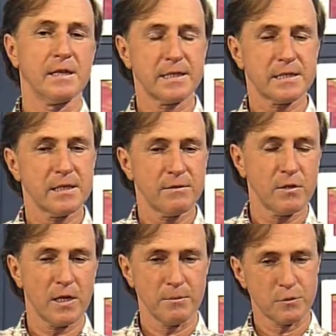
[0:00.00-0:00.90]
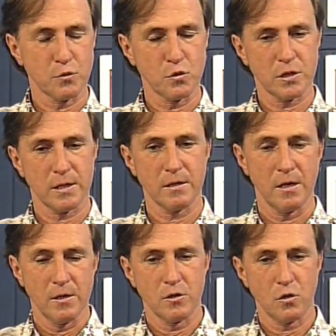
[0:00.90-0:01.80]
Jetzt sind wir in einem Zustand,
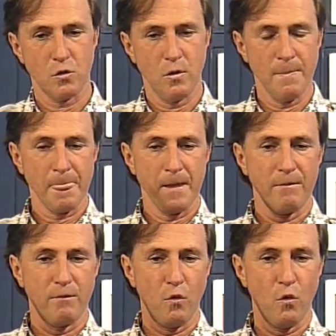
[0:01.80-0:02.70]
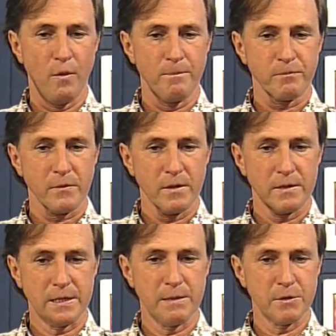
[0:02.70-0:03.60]
Joe, wo
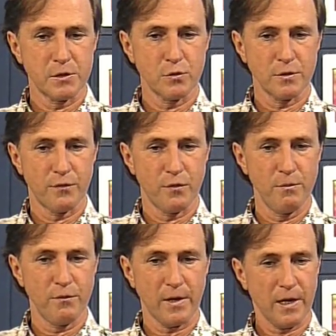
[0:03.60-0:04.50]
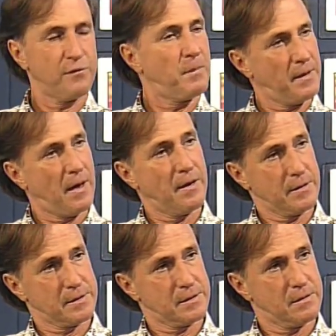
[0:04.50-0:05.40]
die Dimension der fünf greifbar
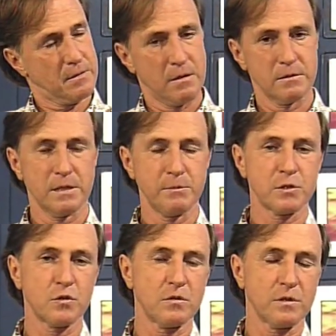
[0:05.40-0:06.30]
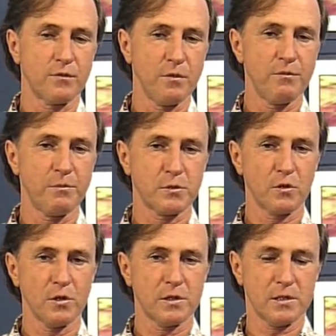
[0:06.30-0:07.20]
nahe ist. Dimension der fünf
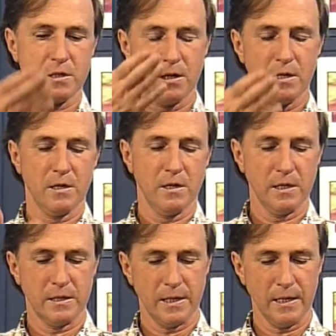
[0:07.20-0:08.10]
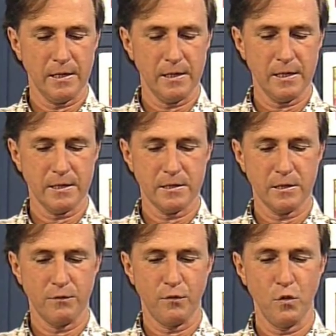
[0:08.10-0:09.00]
bedeutet, ich denke
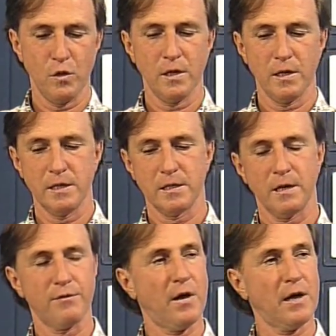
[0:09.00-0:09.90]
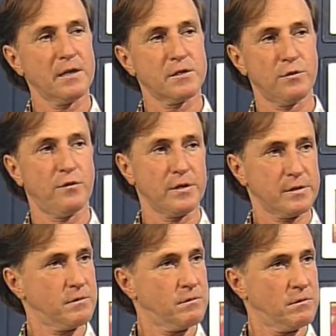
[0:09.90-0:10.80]
jetzt, ich fühle, ich erfahre es
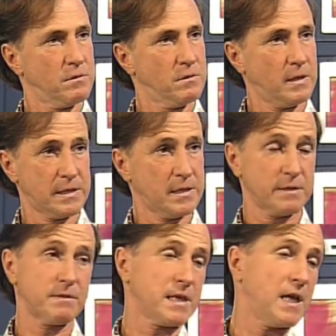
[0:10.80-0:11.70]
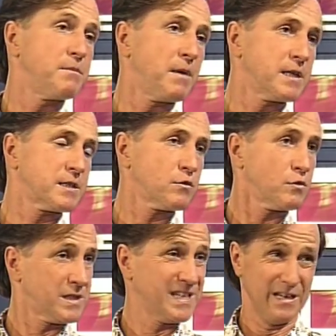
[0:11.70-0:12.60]
sofort. Das ist das, was alle Meister
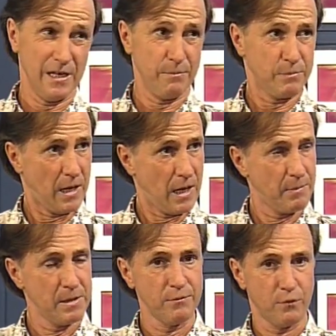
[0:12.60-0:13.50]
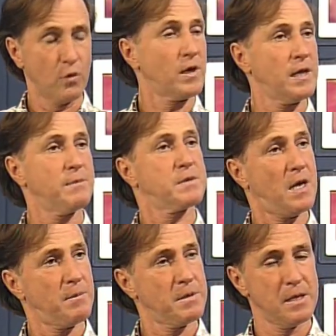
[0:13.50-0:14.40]
uns gelebt haben, vorgelebt
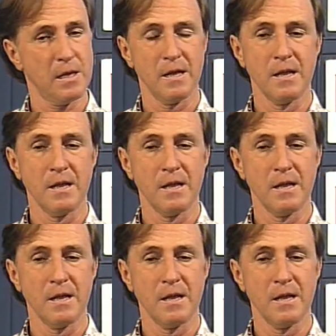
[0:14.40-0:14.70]
haben.